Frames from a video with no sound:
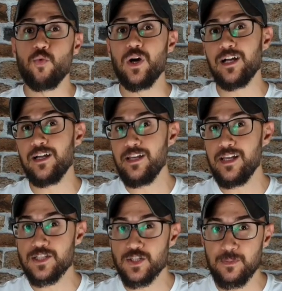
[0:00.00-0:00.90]
وأقل
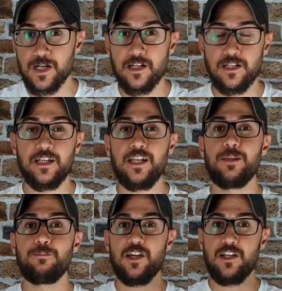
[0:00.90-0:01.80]
الأسماك
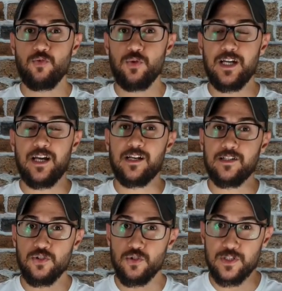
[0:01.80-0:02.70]
يلي بتحتوي على
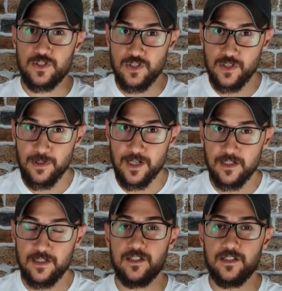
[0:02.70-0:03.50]
عنصر الزئبق